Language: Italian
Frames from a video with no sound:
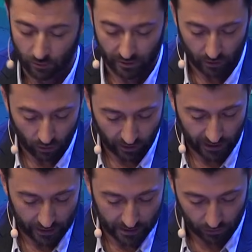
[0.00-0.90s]
uno dei
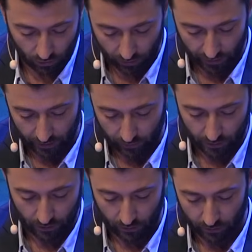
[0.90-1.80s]
co-organizzatori di
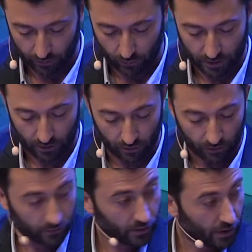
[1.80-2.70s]
questo... Non di dovete questo,
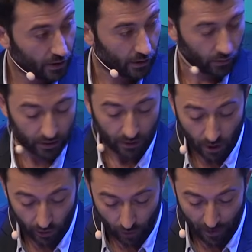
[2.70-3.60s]
guardare gli Ardaretos
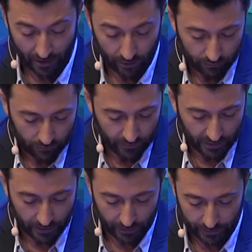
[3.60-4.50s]
No, no, ma
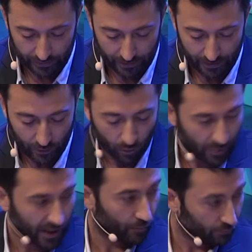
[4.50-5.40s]
eh, lei
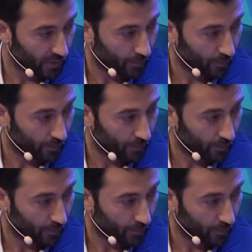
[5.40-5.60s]
compare un bel